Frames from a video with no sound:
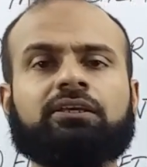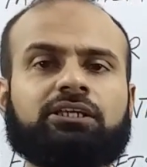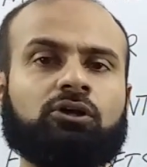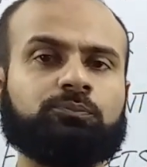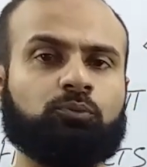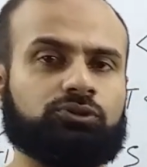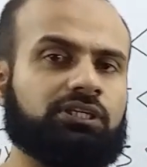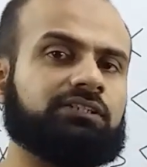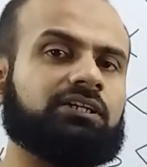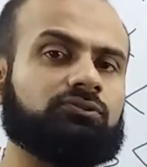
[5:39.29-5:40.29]
या उस
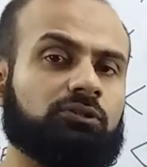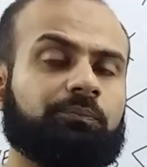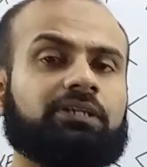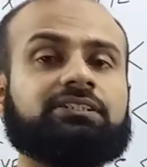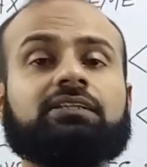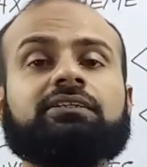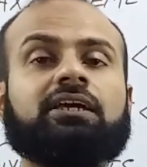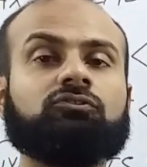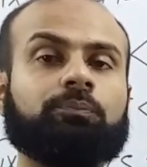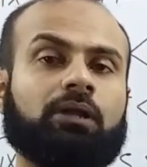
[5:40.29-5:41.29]
पूछगछ की जरूरत पेश आती
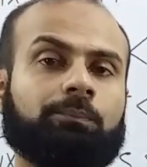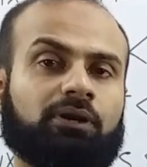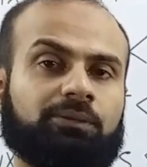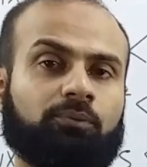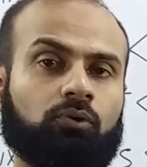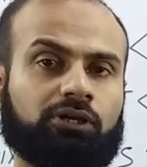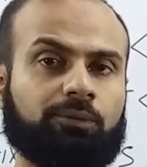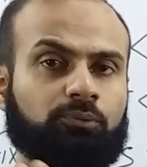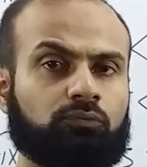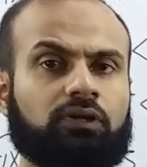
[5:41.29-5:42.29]
है तो वो प्रॉपरली बोर्ड के
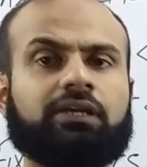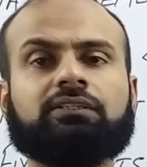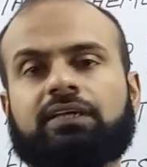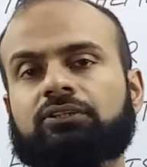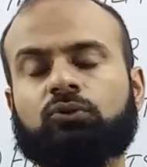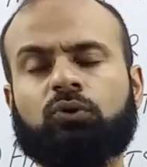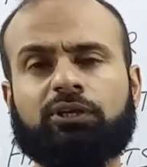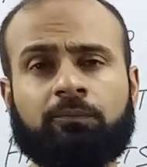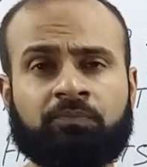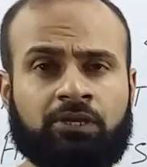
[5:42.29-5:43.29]
अप्रूवल के तहत होगी